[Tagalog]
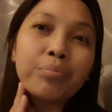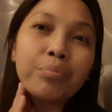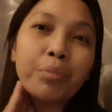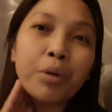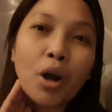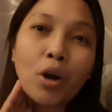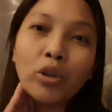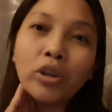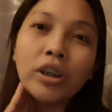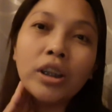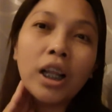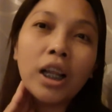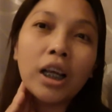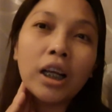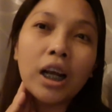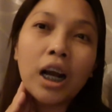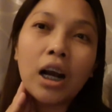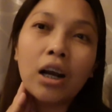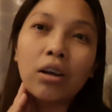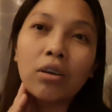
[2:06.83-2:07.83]
proud
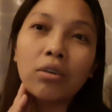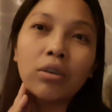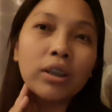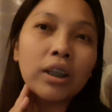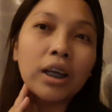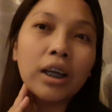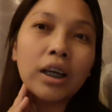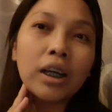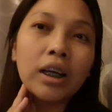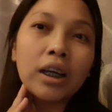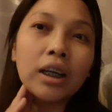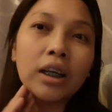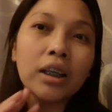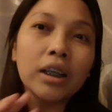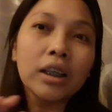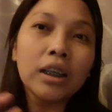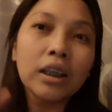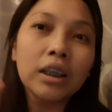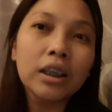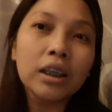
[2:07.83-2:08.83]
talaga ako na
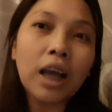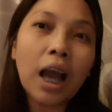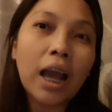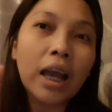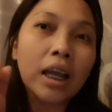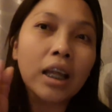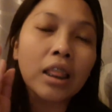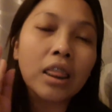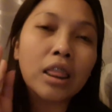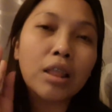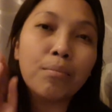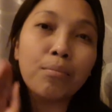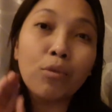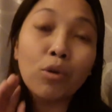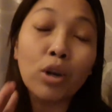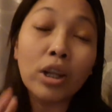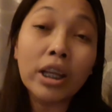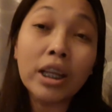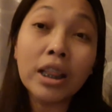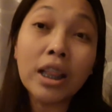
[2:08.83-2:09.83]
kahit
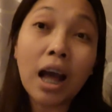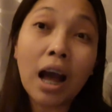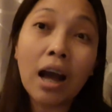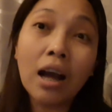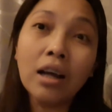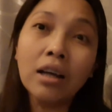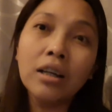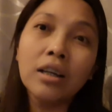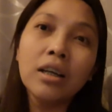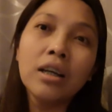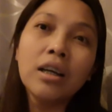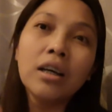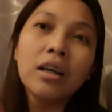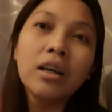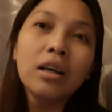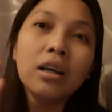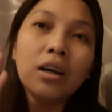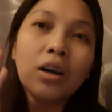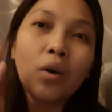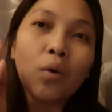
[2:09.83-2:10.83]
murina
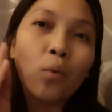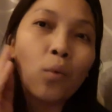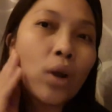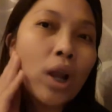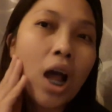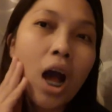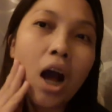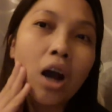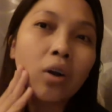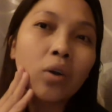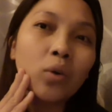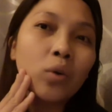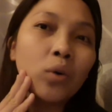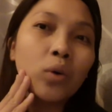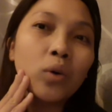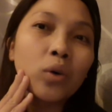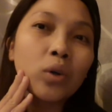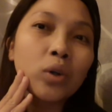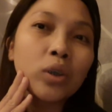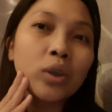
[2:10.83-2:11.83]
wala
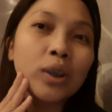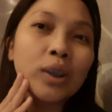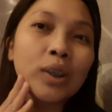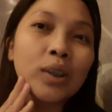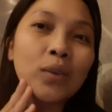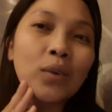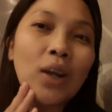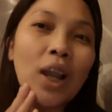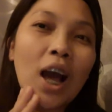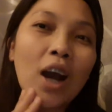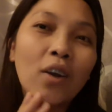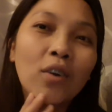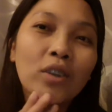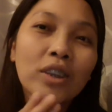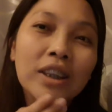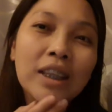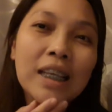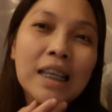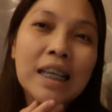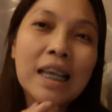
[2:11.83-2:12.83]
akong wala akong
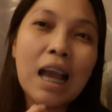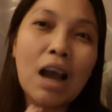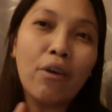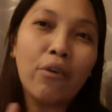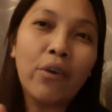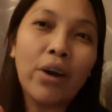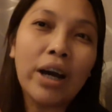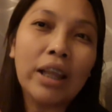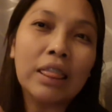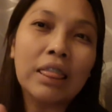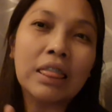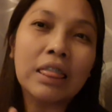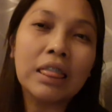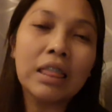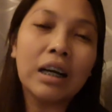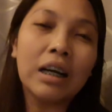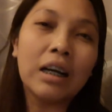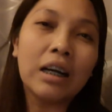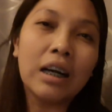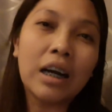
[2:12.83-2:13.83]
tigyawat
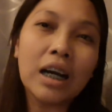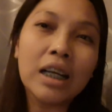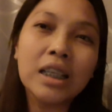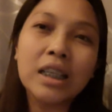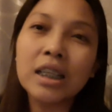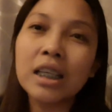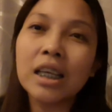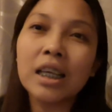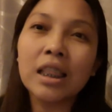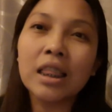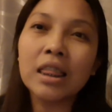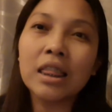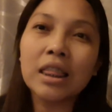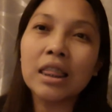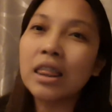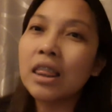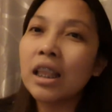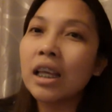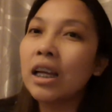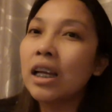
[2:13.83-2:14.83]
uh, as in